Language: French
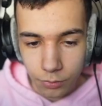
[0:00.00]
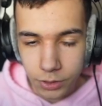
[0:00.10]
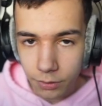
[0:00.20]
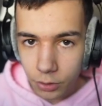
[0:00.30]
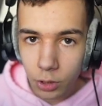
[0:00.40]
Faut
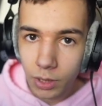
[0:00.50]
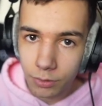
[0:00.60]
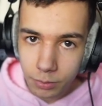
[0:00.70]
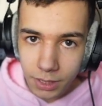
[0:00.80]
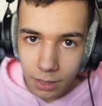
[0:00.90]
savoir que moi,
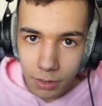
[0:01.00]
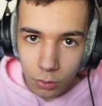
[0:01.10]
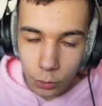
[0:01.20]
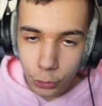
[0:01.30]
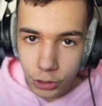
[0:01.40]
avant de mettre la
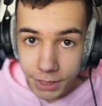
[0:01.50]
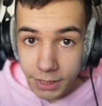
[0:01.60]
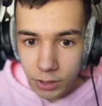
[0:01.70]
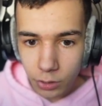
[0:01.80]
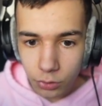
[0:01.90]
macro, je gérais
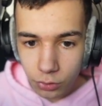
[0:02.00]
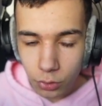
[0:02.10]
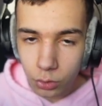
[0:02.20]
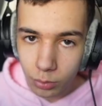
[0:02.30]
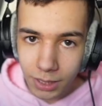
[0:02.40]
déjà le
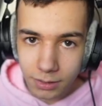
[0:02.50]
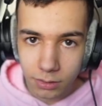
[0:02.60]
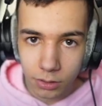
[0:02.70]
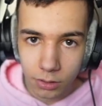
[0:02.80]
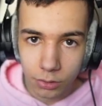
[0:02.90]
stall de base
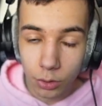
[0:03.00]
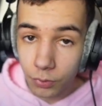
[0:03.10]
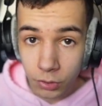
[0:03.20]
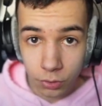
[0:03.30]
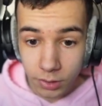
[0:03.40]
9 euh,
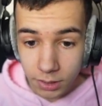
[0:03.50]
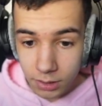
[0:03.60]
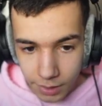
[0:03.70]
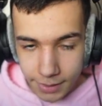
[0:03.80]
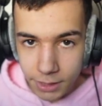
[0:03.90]
fois sur
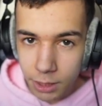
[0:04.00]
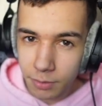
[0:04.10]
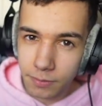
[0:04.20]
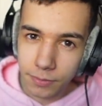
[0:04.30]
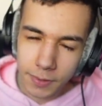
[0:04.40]
10. J'ai
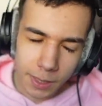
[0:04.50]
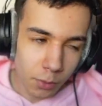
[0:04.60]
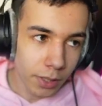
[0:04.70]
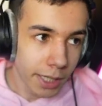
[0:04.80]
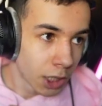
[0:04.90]
mis
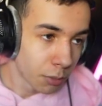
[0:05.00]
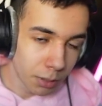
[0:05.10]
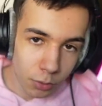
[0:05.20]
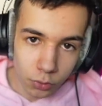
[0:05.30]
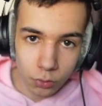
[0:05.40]
vraiment
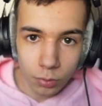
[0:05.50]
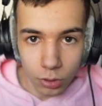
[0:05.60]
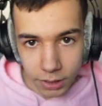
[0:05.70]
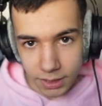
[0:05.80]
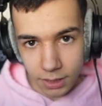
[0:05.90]
énormément de double
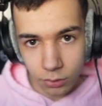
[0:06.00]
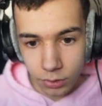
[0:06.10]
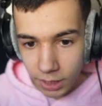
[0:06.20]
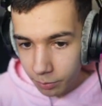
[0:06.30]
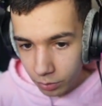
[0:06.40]
reset, de
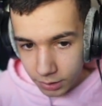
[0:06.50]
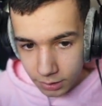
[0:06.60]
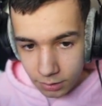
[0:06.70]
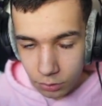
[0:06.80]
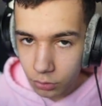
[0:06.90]
triple
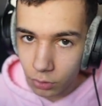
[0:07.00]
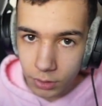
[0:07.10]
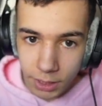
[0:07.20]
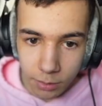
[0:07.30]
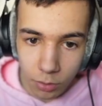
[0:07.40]
reset, ça, que ce soit en
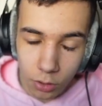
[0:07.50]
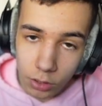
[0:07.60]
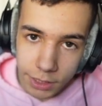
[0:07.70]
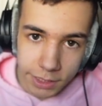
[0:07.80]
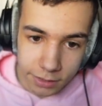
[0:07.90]
game, en
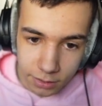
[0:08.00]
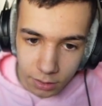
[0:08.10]
ranked, etc.